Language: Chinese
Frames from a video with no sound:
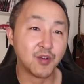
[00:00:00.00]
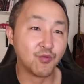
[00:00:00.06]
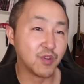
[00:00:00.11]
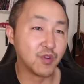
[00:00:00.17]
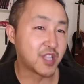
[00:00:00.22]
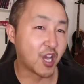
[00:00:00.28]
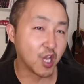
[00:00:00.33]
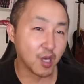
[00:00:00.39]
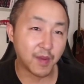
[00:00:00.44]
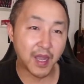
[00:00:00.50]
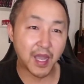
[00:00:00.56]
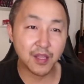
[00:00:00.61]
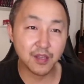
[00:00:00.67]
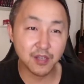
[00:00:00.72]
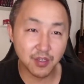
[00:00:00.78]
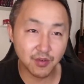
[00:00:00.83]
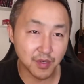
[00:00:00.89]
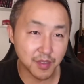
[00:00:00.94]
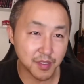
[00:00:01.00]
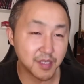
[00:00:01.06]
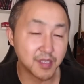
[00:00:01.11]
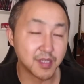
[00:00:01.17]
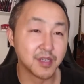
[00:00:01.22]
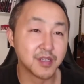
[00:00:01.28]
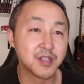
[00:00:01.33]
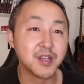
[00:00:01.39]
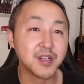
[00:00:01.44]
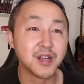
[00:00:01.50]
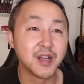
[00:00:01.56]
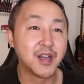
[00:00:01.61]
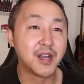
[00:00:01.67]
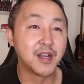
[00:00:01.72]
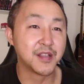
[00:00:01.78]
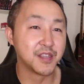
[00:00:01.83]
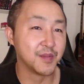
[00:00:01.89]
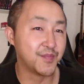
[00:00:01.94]
我打老婆孩子是我自己的事儿
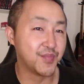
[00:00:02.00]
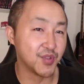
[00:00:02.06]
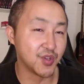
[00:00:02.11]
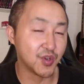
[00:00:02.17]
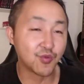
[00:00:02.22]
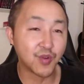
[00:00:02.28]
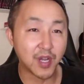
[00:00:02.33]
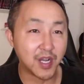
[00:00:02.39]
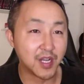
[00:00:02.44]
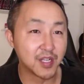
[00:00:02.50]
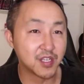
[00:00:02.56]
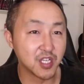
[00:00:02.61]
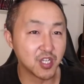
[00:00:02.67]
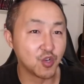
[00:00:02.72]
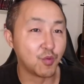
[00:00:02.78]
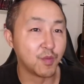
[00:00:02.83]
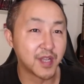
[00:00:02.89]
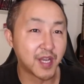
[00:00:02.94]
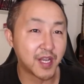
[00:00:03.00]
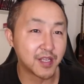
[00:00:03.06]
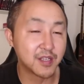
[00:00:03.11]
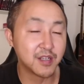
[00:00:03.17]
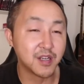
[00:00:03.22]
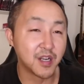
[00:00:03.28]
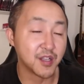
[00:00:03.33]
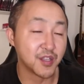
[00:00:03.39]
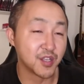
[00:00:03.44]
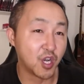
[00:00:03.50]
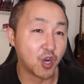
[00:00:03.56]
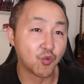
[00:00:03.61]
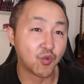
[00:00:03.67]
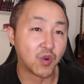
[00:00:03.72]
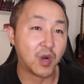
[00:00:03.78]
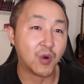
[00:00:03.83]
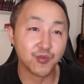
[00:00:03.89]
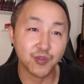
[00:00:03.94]
啊，你不能管啊，这是我们家的事儿啊！你要
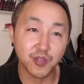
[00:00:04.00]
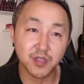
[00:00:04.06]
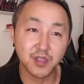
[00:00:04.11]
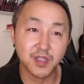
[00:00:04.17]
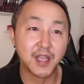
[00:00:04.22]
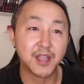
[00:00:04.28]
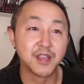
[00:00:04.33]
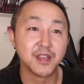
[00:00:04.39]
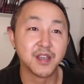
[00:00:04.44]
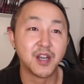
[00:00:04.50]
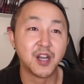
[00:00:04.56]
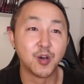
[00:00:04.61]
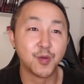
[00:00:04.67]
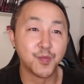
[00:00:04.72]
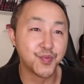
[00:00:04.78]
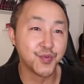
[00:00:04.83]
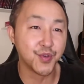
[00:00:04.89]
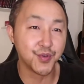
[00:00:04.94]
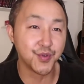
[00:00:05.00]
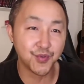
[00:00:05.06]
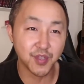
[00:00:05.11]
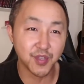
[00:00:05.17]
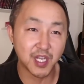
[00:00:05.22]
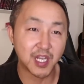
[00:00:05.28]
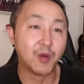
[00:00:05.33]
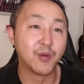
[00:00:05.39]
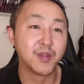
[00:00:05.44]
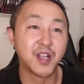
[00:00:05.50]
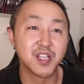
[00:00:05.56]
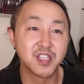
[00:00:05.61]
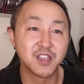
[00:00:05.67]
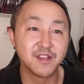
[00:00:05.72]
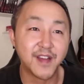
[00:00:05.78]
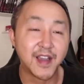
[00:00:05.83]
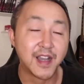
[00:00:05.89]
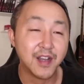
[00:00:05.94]
管我就制裁你啊，我不允许你来我家
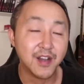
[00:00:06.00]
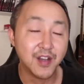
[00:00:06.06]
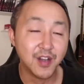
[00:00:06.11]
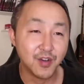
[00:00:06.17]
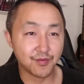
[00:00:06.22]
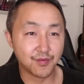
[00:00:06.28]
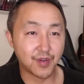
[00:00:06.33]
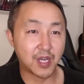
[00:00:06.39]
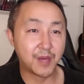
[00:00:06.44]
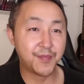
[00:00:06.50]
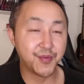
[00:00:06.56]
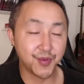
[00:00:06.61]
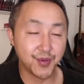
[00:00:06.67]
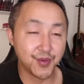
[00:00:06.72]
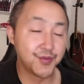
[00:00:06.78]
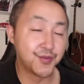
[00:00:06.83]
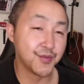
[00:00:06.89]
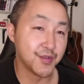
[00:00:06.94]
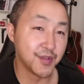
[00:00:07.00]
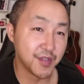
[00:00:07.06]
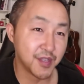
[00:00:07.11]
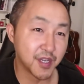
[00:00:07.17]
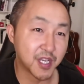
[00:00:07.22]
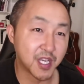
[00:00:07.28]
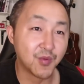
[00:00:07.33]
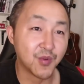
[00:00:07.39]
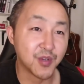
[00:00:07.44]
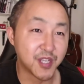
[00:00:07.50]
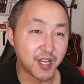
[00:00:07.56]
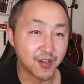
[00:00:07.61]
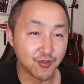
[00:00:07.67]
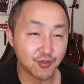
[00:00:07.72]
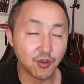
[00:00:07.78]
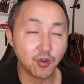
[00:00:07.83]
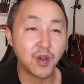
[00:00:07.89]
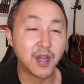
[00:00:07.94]
吃饭，我还不允许你跟我家
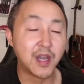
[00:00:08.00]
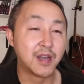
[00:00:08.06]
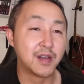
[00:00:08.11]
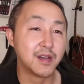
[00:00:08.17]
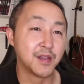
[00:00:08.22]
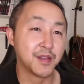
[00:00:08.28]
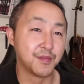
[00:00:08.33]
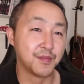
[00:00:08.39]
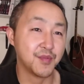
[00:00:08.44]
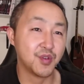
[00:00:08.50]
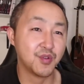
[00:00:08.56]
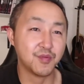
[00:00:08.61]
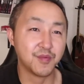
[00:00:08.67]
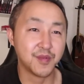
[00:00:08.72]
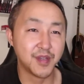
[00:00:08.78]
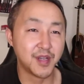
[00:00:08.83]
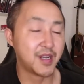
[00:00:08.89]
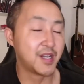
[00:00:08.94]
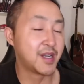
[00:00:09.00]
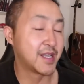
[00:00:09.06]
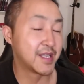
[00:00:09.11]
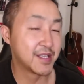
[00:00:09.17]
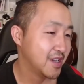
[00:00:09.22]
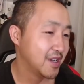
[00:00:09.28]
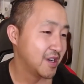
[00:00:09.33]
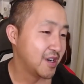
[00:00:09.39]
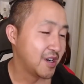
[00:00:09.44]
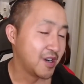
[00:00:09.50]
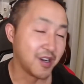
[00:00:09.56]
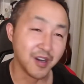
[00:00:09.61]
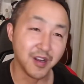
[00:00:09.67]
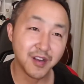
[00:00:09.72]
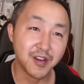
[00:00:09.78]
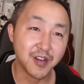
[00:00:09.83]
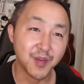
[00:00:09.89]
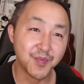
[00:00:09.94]
人说话啊，怎么怎么怎么样啊！
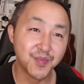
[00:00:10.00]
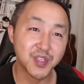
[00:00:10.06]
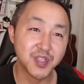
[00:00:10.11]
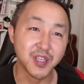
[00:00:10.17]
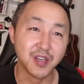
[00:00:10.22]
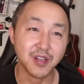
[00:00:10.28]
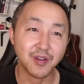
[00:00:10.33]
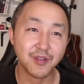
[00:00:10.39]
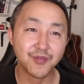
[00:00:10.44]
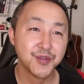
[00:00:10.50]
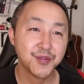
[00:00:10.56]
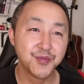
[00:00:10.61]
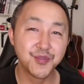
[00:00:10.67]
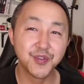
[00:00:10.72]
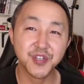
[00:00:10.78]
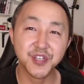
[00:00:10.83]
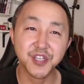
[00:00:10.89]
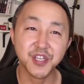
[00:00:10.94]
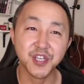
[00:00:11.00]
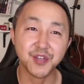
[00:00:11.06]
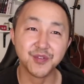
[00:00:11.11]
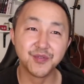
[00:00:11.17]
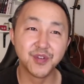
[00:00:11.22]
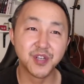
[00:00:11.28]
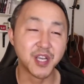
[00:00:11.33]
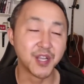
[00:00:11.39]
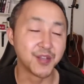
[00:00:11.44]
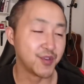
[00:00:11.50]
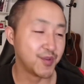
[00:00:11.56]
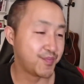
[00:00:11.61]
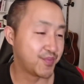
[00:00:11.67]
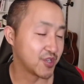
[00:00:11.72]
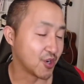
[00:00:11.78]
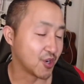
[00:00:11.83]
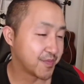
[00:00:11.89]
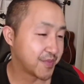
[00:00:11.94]
好了好了，不扯了，我越扯越感觉
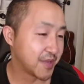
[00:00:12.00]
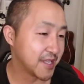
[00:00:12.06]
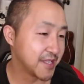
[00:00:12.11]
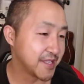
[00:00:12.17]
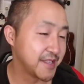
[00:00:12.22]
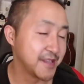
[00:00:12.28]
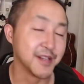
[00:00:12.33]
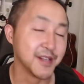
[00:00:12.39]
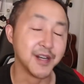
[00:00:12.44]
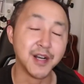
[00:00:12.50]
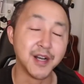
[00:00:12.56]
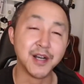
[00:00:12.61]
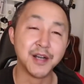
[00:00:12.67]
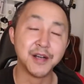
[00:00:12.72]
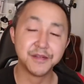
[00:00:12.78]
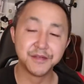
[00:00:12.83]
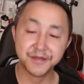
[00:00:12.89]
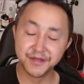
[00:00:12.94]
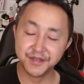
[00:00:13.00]
不着边际了啊！